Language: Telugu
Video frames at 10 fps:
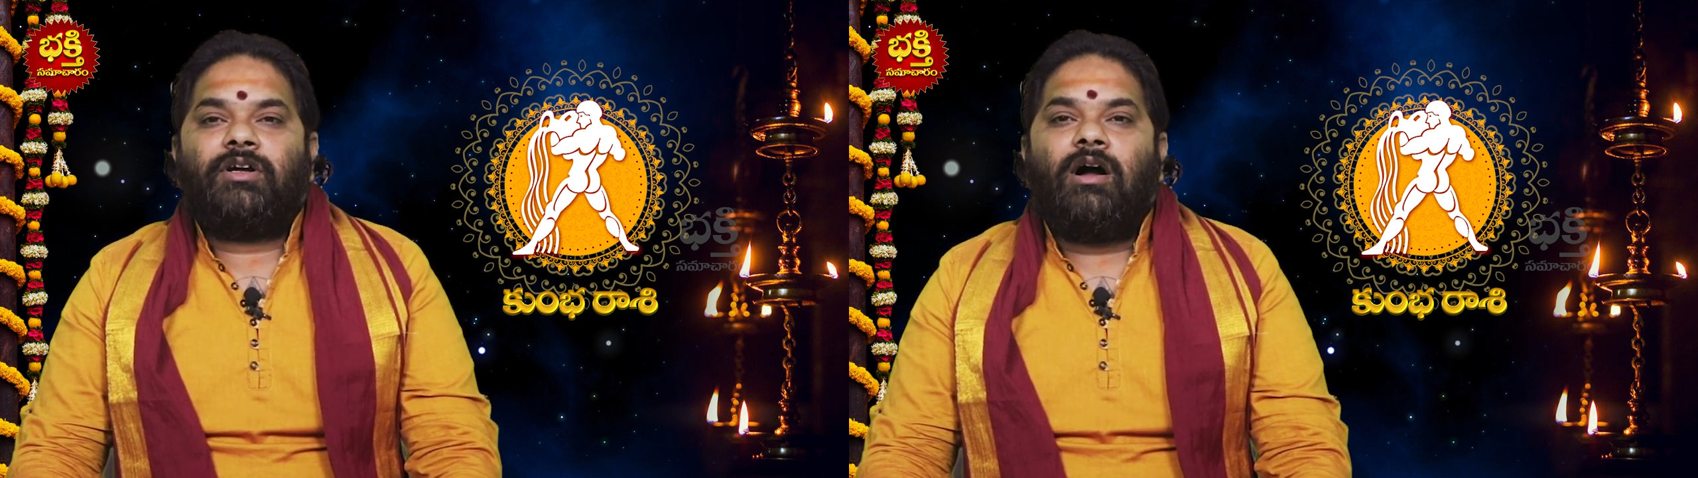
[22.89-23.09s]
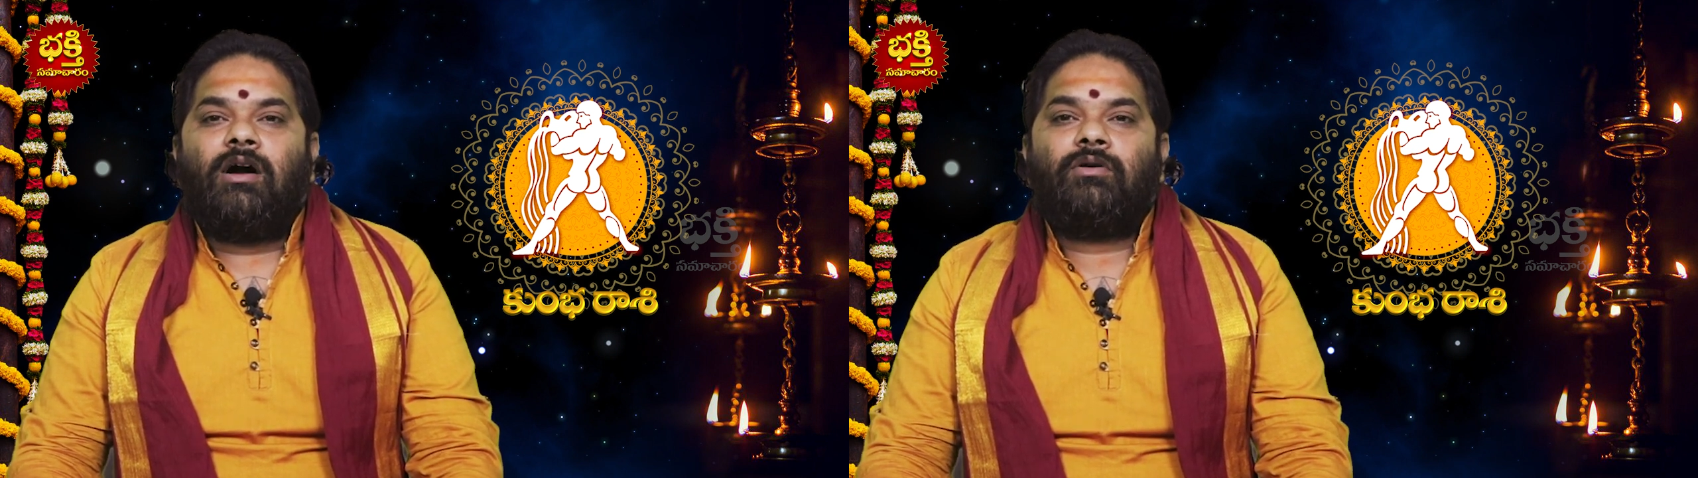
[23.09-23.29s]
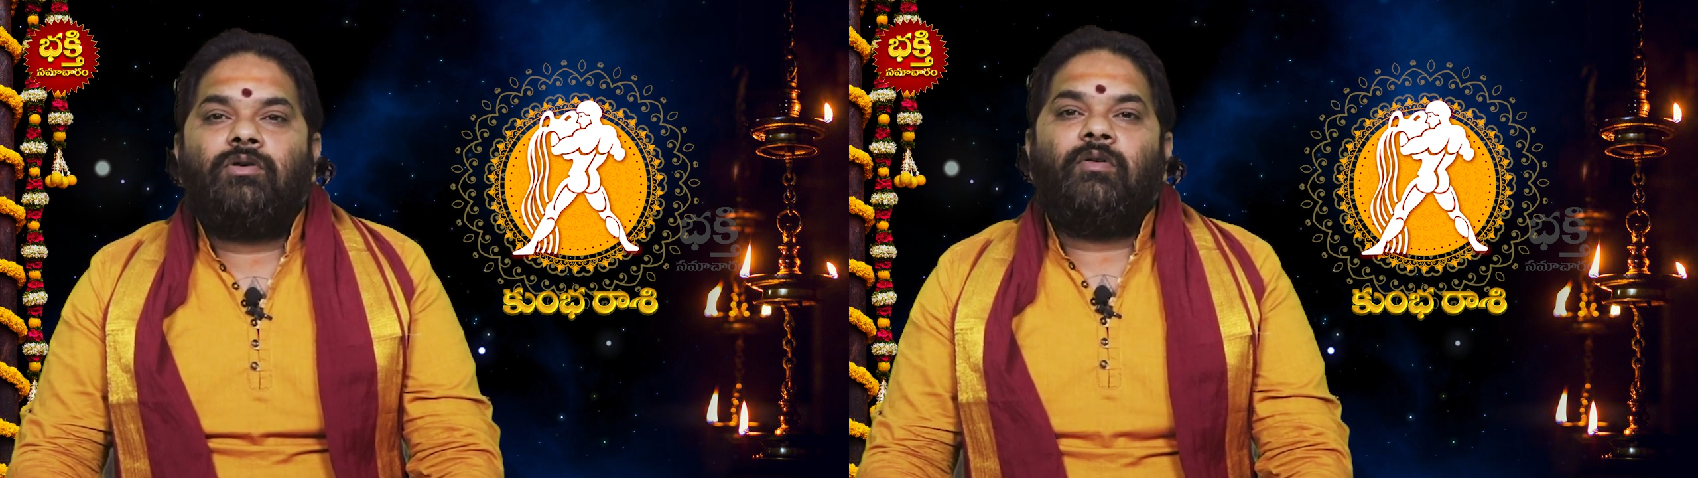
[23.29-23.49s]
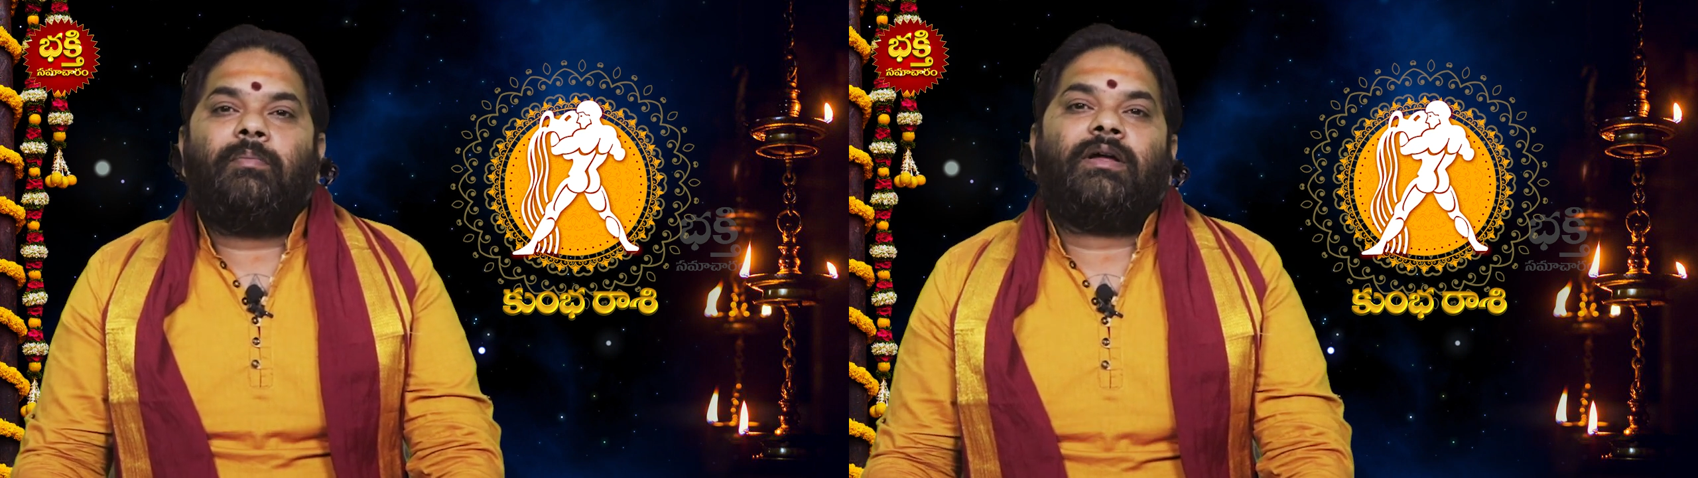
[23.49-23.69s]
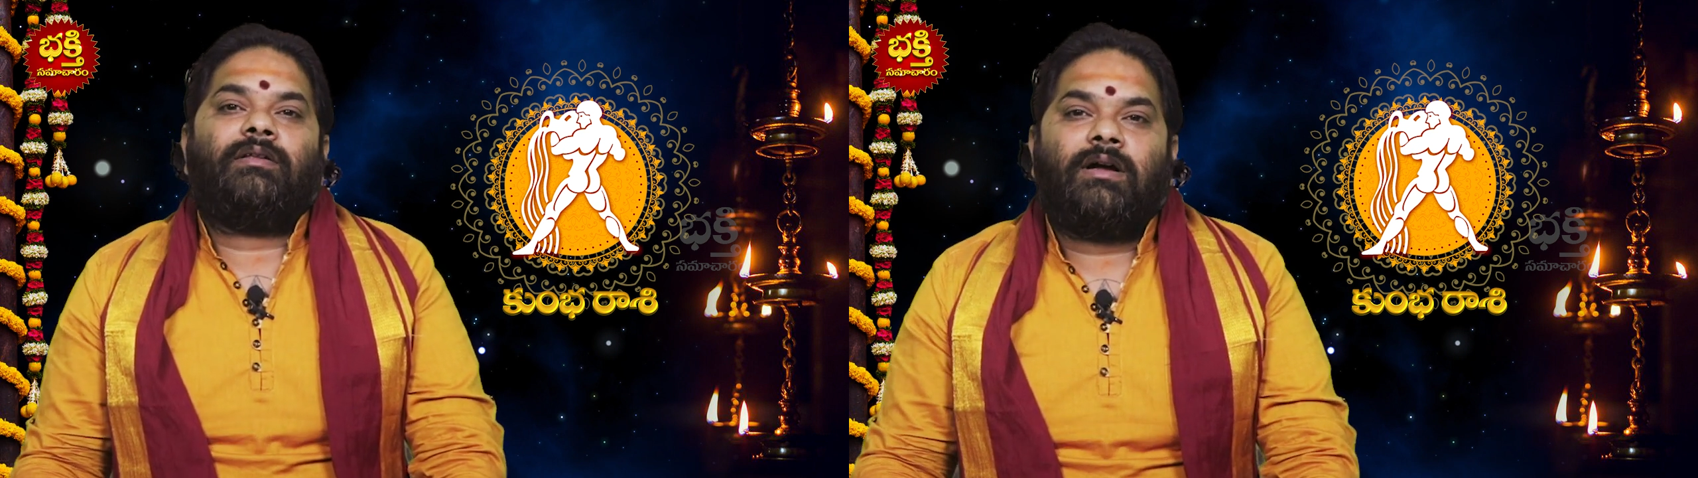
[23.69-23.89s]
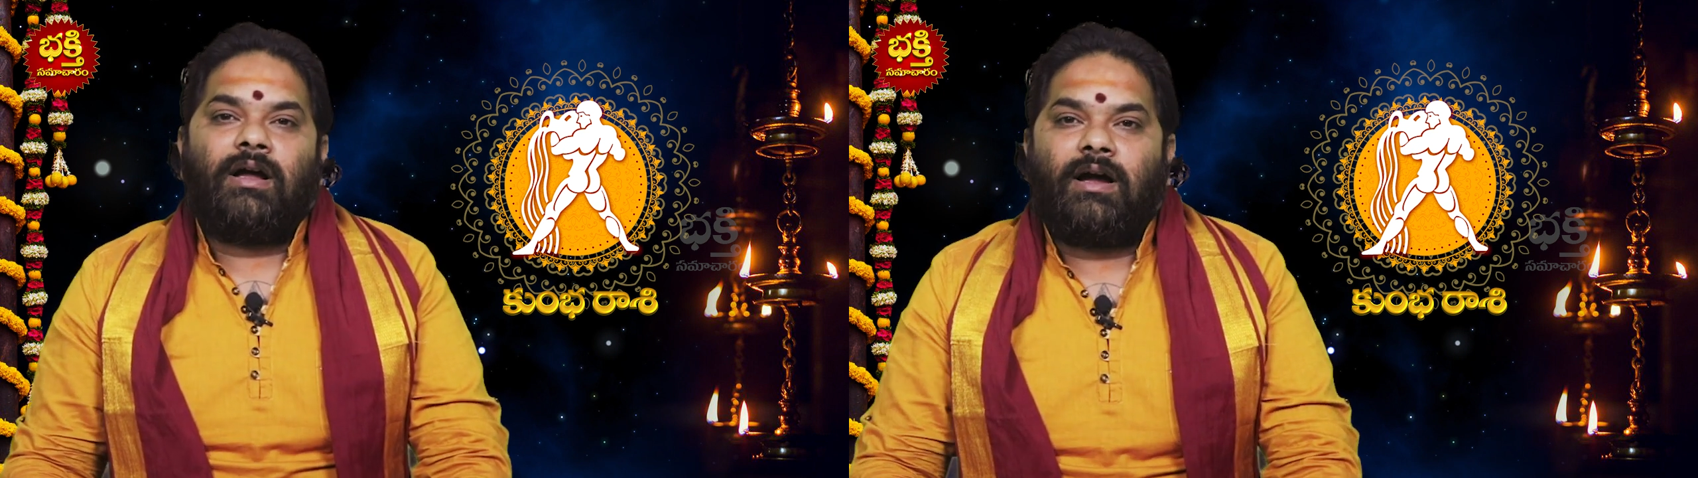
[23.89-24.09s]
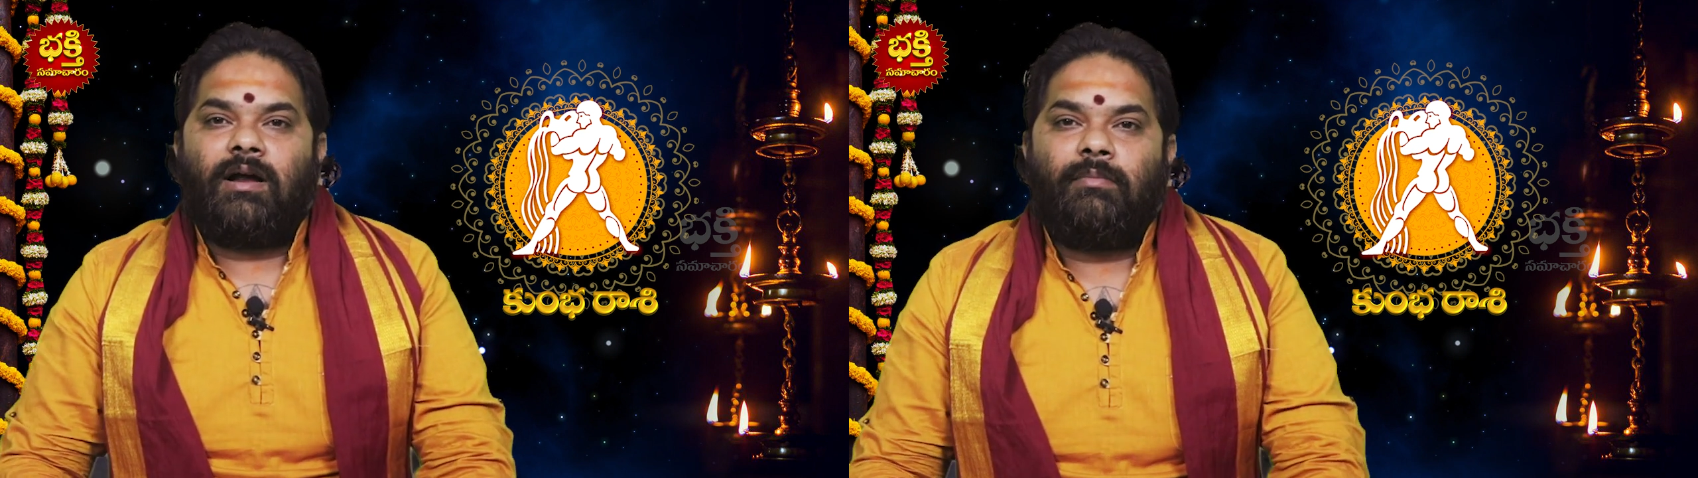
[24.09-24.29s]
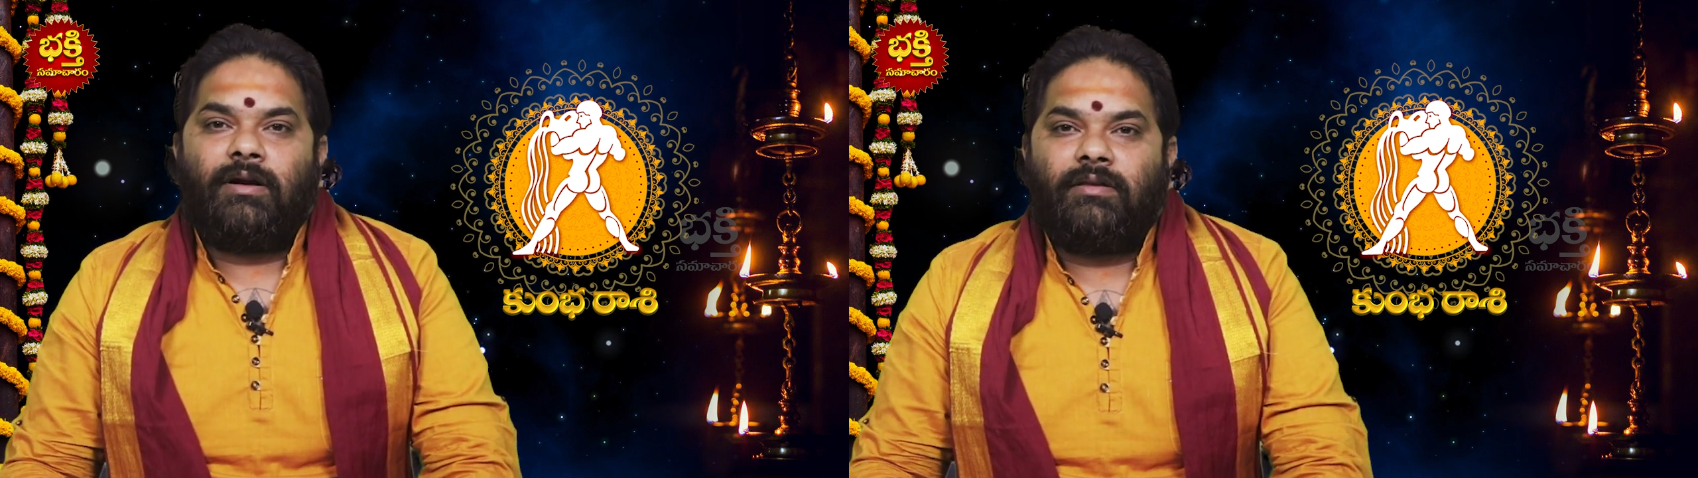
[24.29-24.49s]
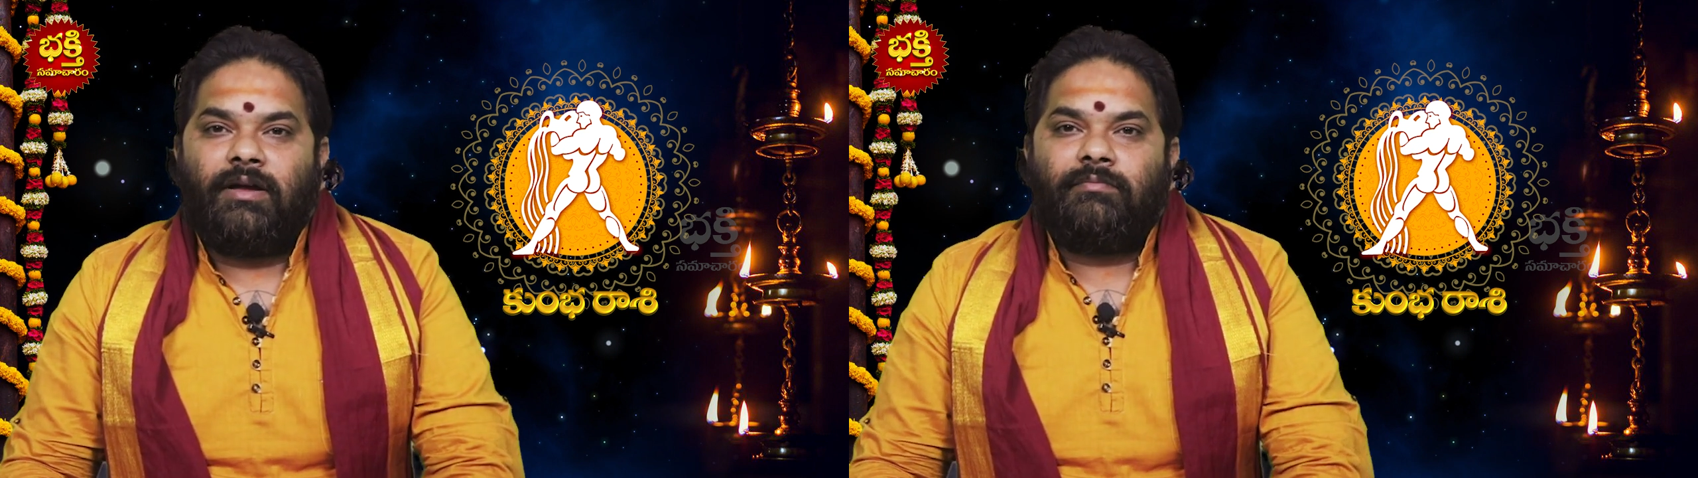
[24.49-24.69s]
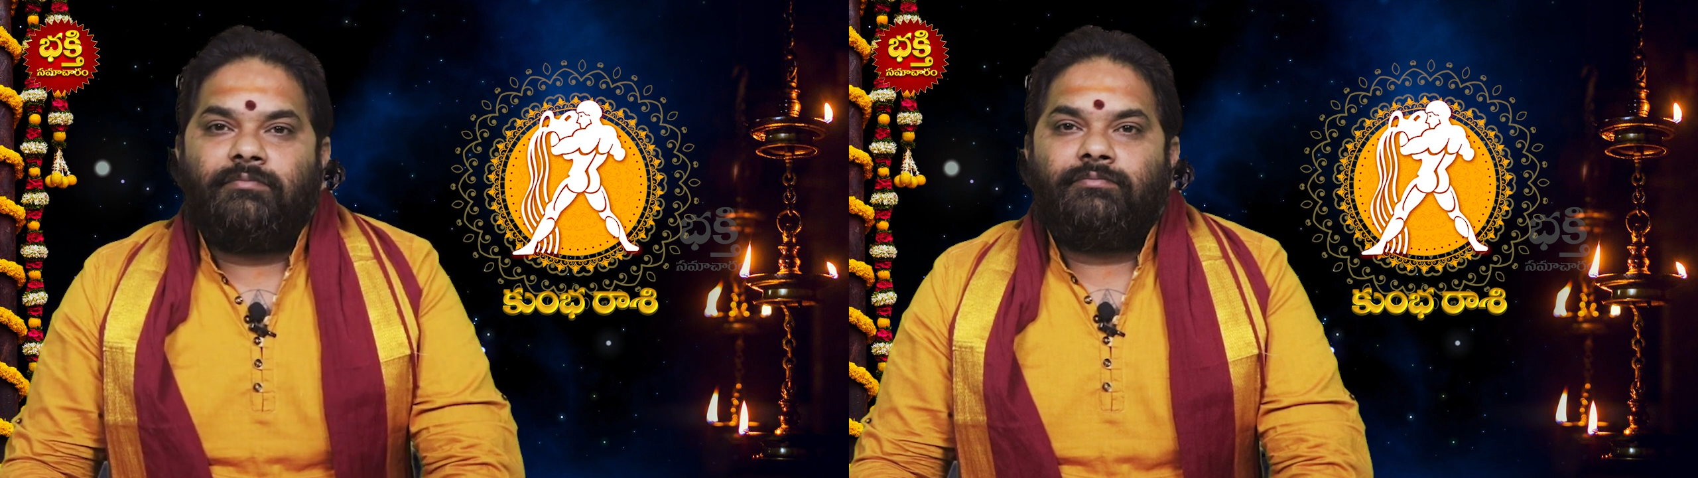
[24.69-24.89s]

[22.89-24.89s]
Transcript: చికాకులు విపరీతంగా కనబడతాయి